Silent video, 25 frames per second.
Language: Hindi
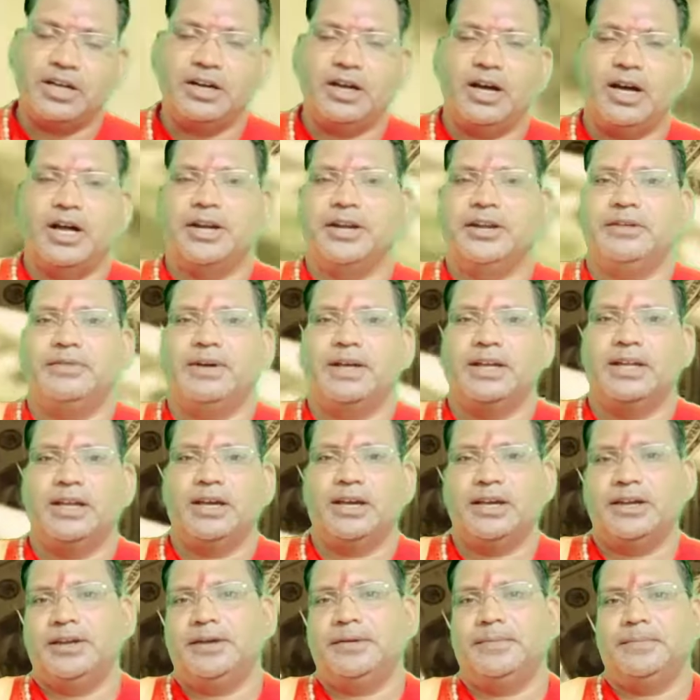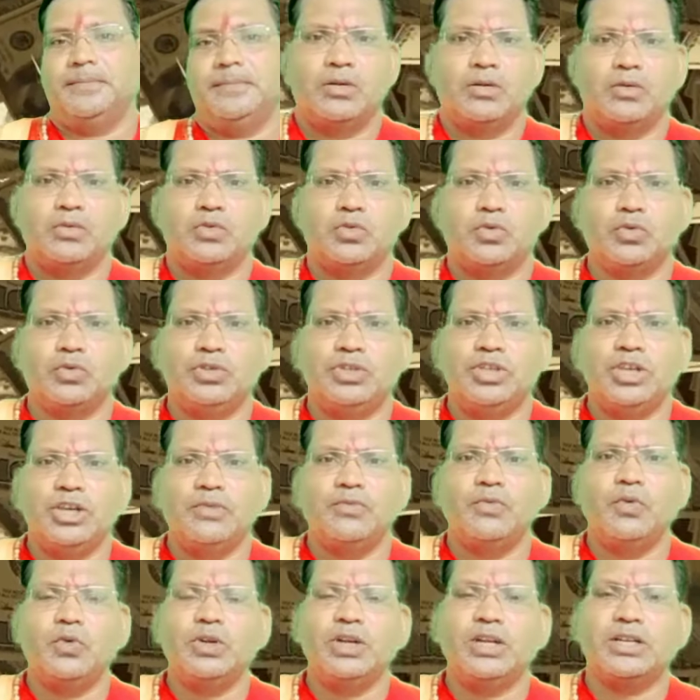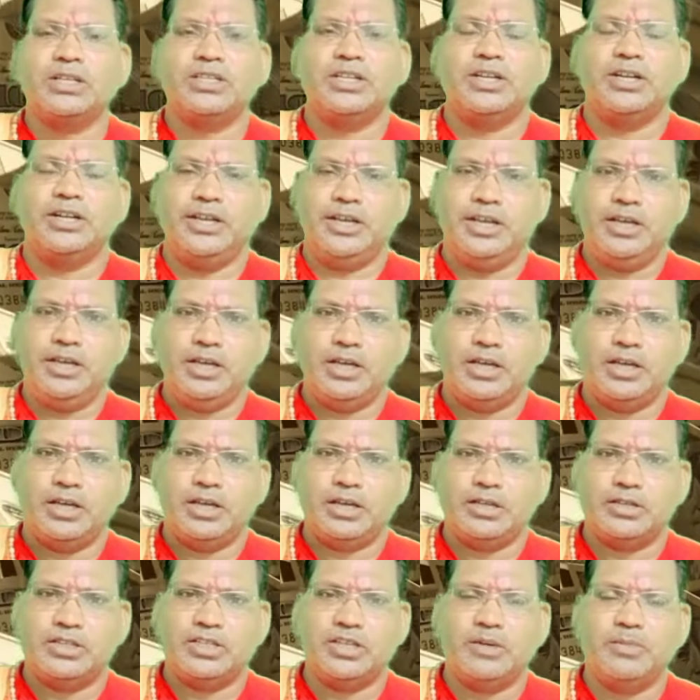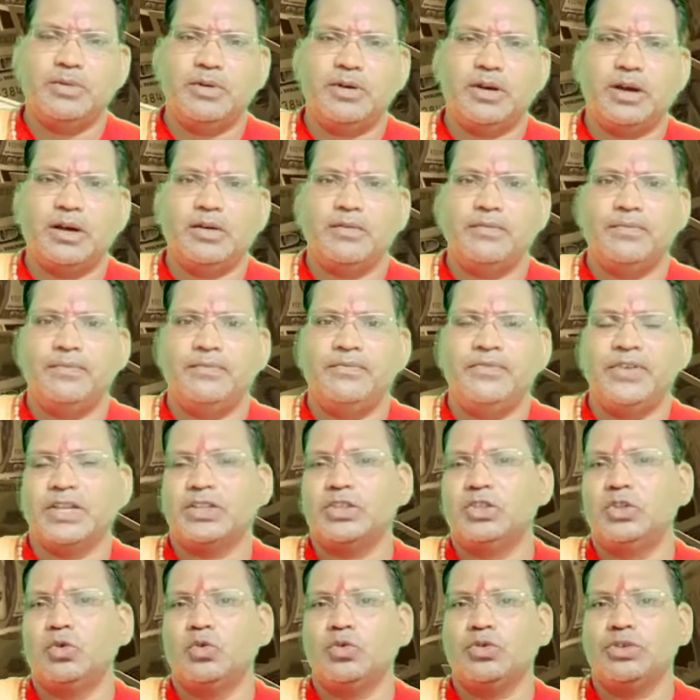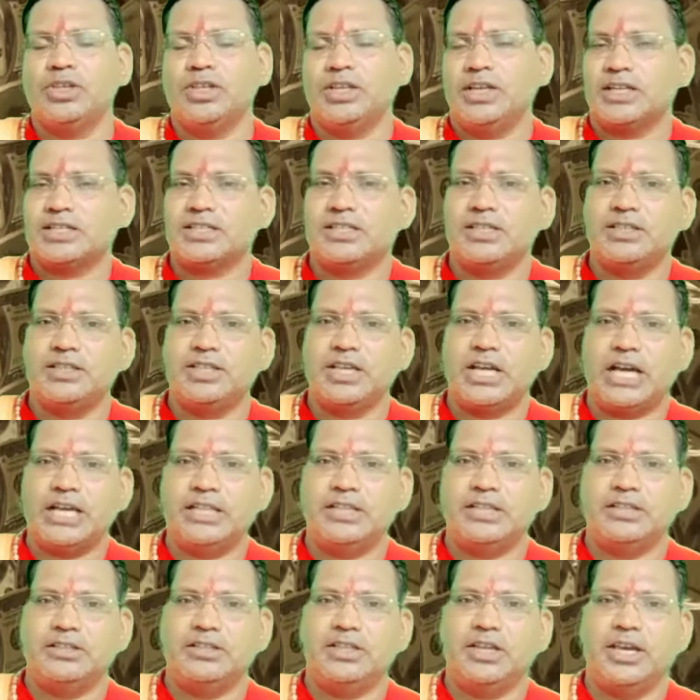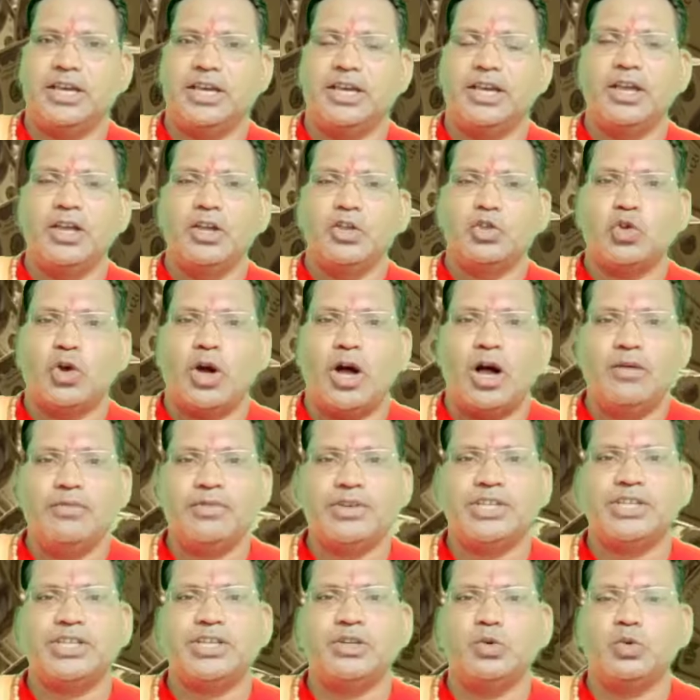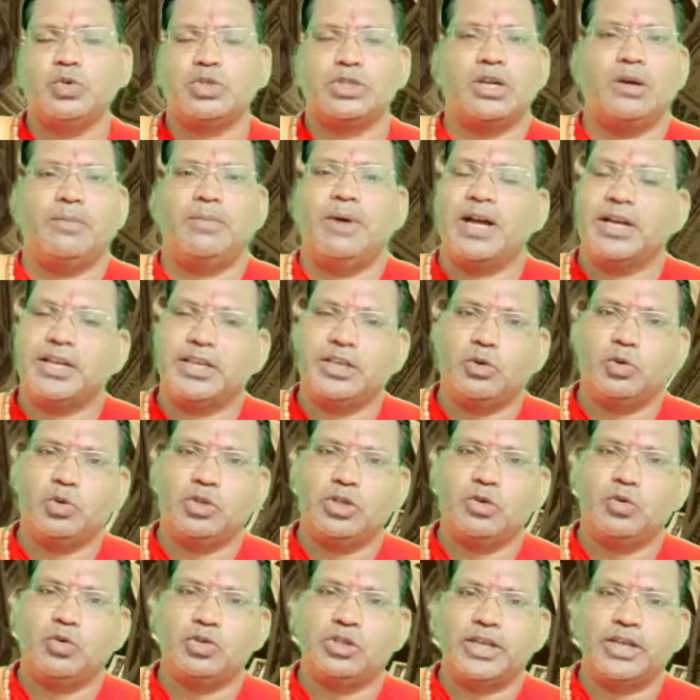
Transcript: धन आने वाला है तो ये वो लक्षण है जब व्यक्ति को ये लक्षण दिखाई देते हैं तो अवश्य उसका भाग्य उदय